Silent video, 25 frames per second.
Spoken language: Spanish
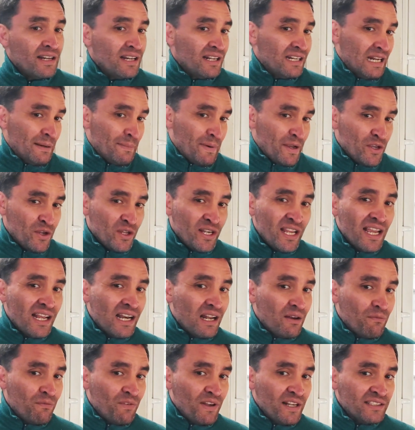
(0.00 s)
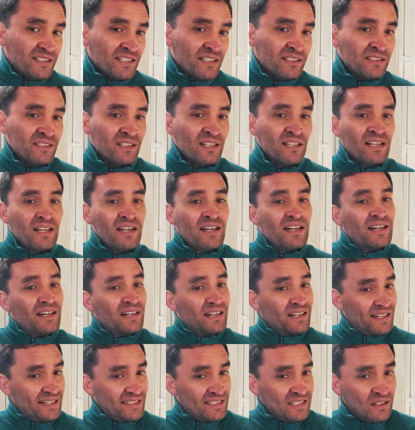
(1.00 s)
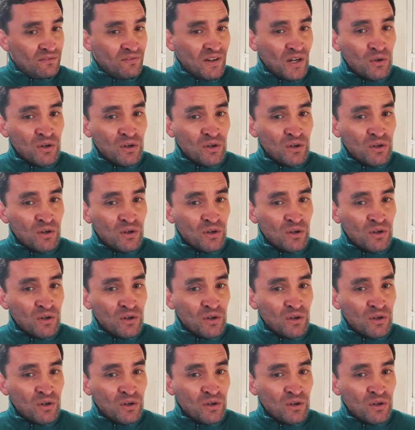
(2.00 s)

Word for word: La mayoría de las veces, reservar